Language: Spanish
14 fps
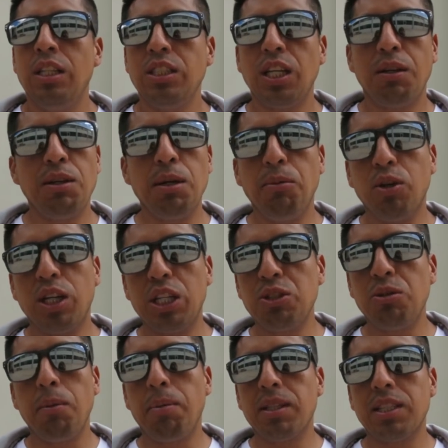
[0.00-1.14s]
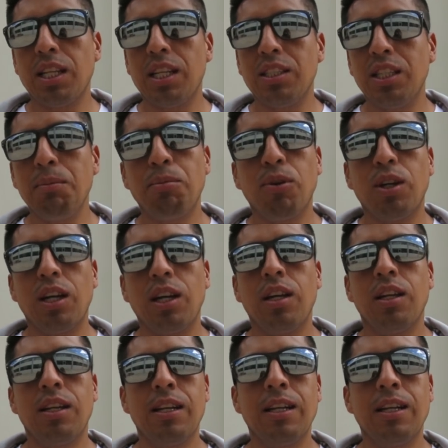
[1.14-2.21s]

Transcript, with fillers: sabíamos que eso iba a pasar así porque,